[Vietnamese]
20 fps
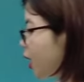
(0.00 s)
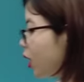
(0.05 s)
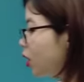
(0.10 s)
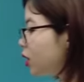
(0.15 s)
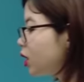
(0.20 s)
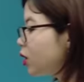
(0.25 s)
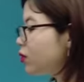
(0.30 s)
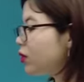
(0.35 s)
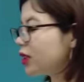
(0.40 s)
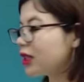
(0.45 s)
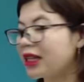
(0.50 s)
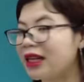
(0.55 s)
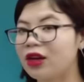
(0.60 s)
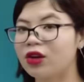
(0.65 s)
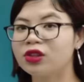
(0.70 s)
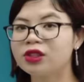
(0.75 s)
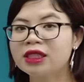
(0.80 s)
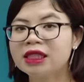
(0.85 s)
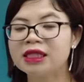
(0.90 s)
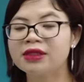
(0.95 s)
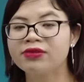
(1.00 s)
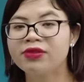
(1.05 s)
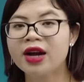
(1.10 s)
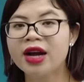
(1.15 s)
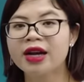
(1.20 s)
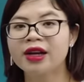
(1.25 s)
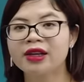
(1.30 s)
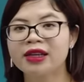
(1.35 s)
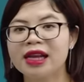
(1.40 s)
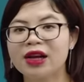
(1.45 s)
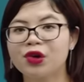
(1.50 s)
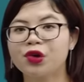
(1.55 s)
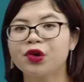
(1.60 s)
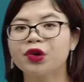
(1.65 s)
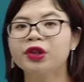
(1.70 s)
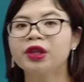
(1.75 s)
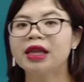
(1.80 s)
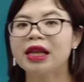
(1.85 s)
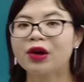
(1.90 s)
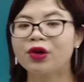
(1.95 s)
Con động vật này là con gì vậy? Là
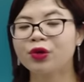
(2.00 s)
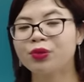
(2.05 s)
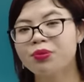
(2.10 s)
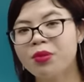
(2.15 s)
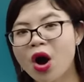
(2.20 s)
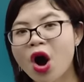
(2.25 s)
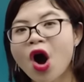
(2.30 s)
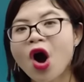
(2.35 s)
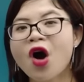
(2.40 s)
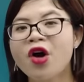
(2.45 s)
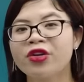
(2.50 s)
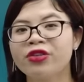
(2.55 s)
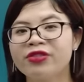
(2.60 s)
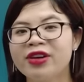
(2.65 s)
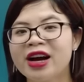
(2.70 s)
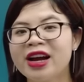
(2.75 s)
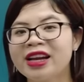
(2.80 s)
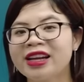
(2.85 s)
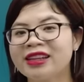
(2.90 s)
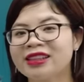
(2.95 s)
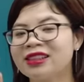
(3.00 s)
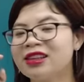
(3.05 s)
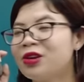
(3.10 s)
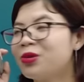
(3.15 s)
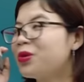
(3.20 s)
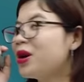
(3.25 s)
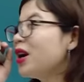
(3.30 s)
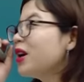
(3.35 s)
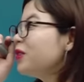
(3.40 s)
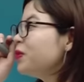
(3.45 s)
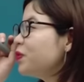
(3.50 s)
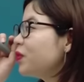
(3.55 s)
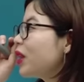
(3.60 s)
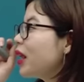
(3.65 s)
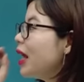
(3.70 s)
con là con bò vậy, đúng không?